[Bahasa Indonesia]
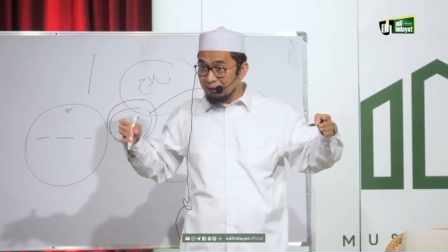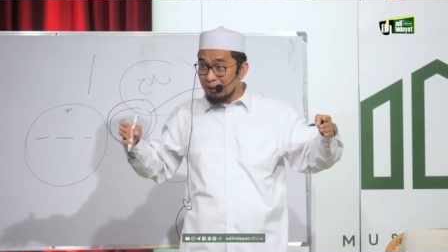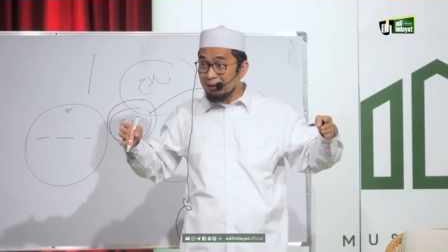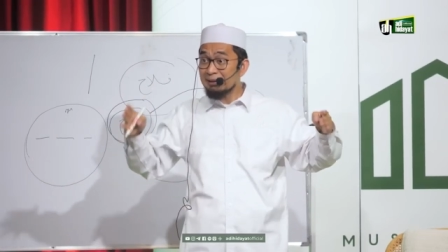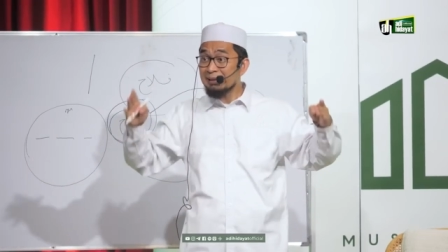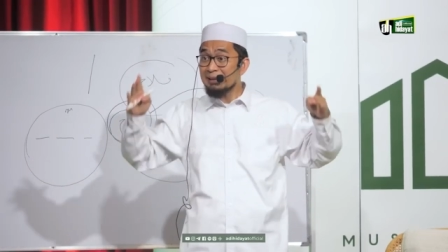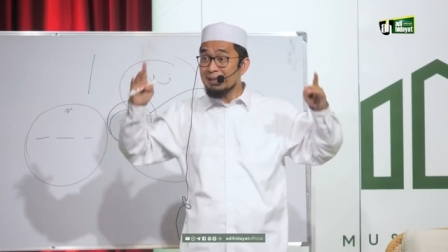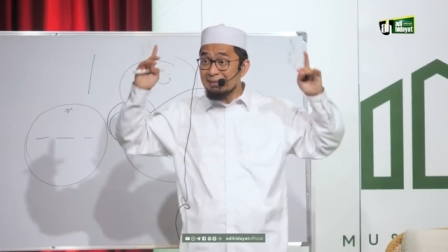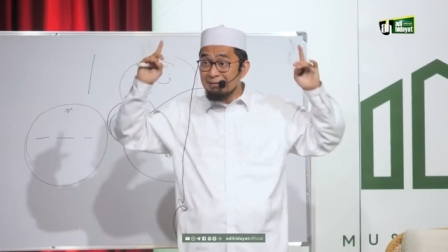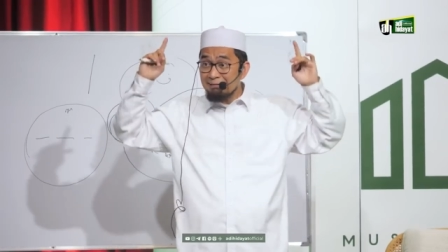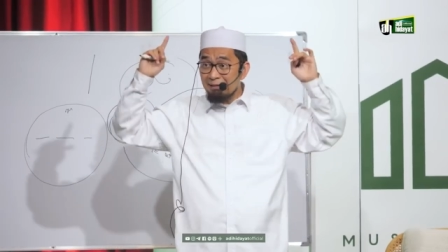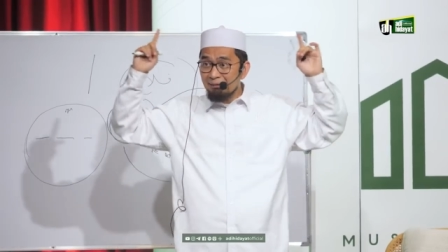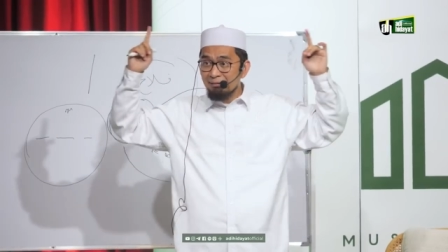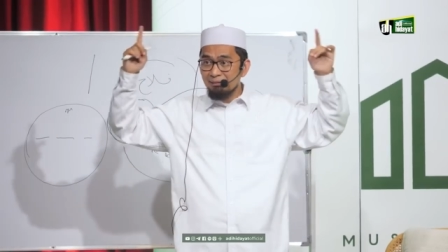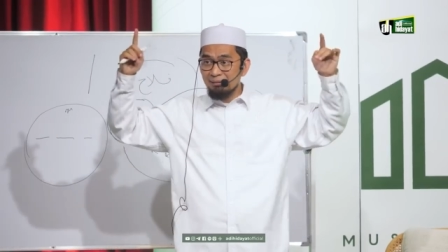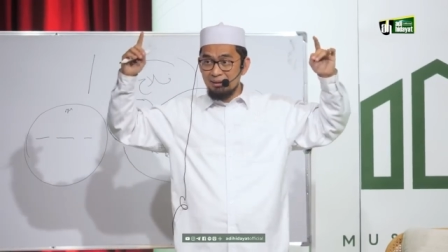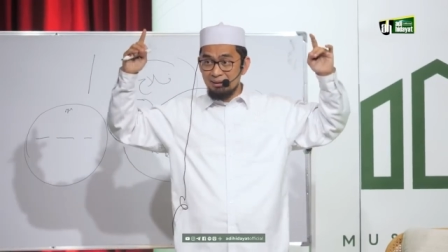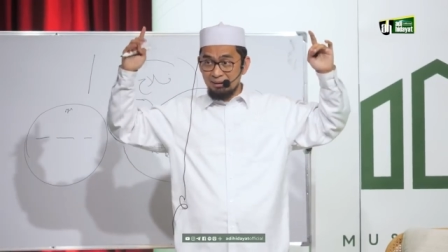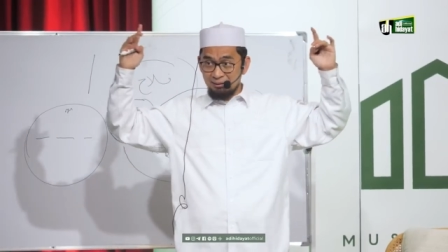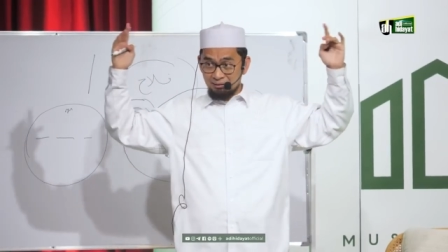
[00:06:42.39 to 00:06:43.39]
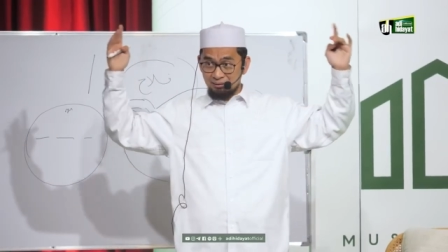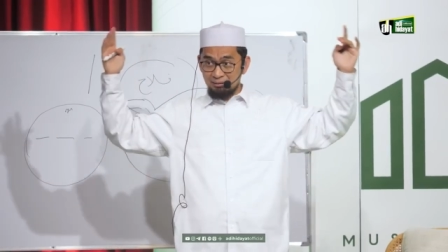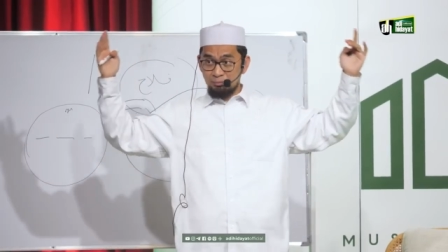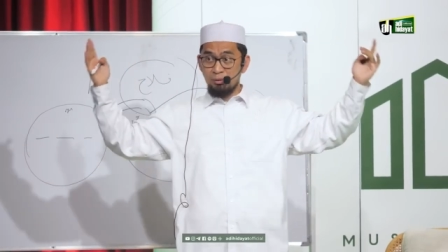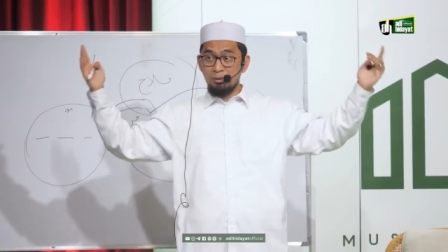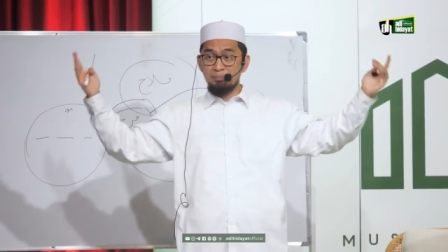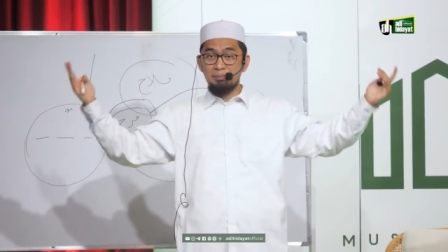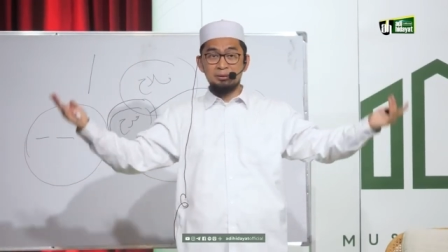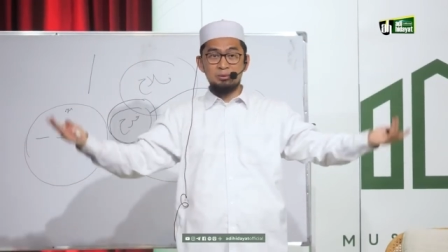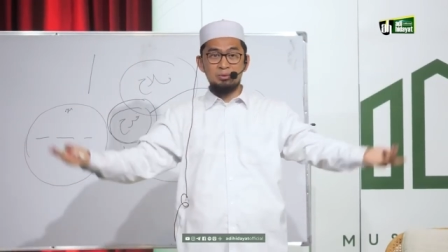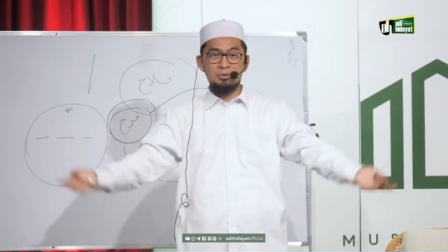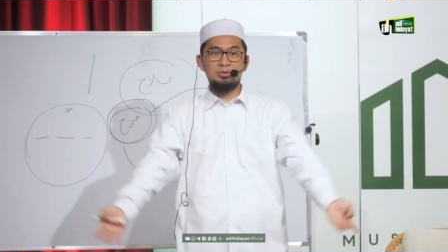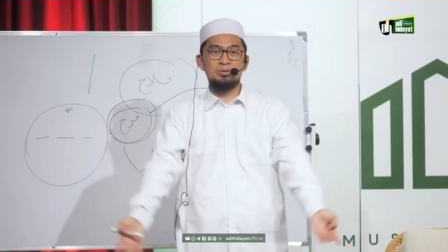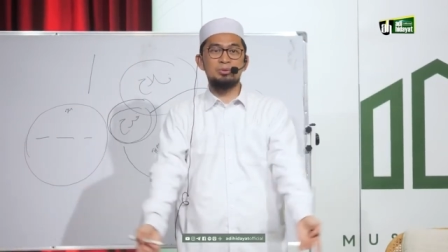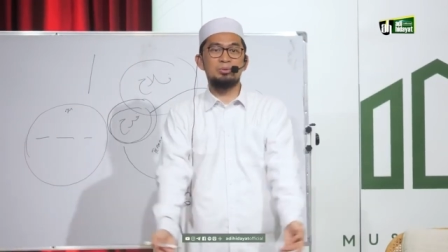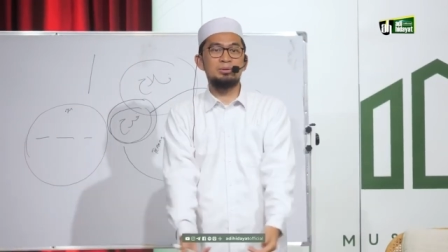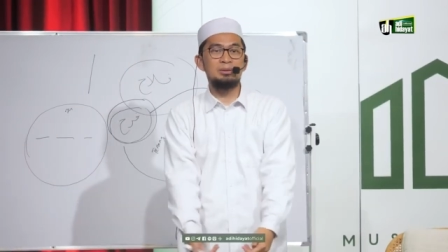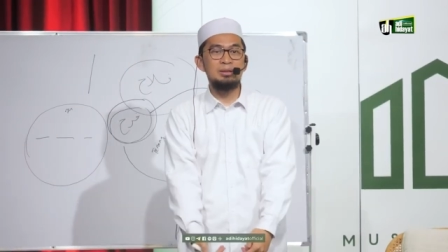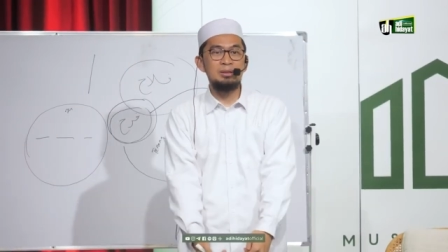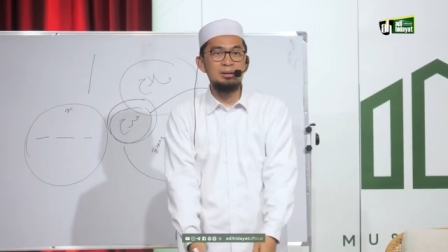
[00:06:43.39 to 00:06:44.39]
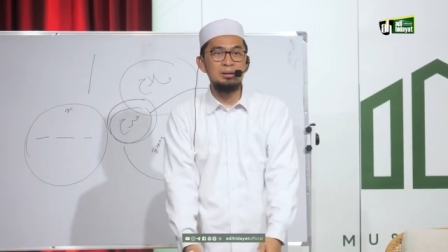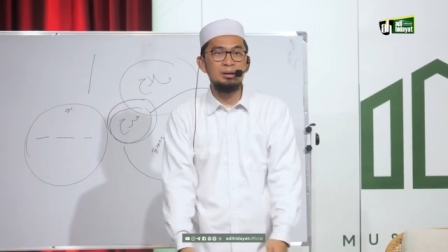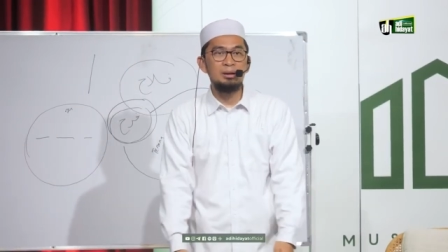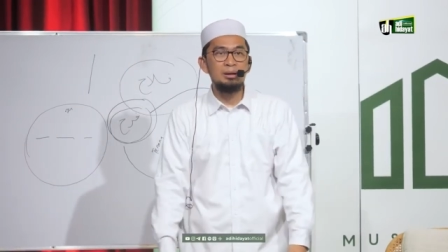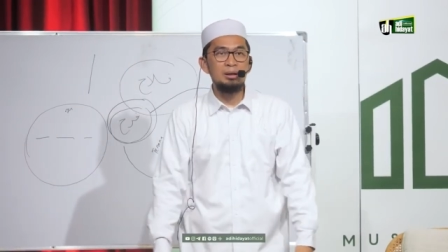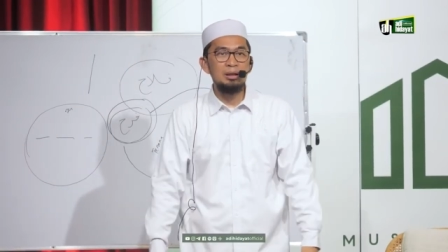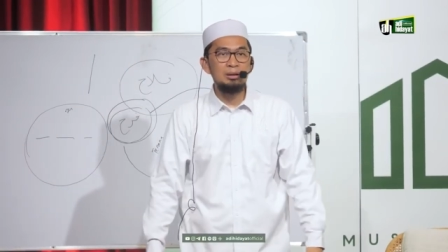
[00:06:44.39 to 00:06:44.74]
dan ingat dengan semua petunjuknya,